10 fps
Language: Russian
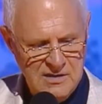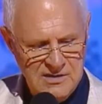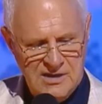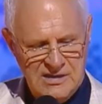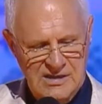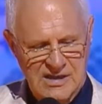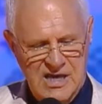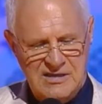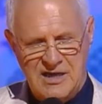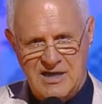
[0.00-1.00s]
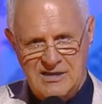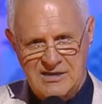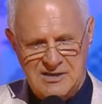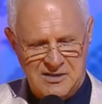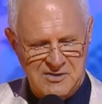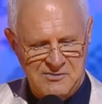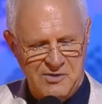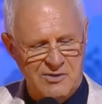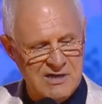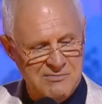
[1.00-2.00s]
Догнала и на радостях со
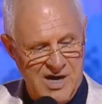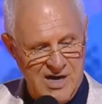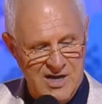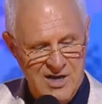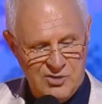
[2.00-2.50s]
всего размаха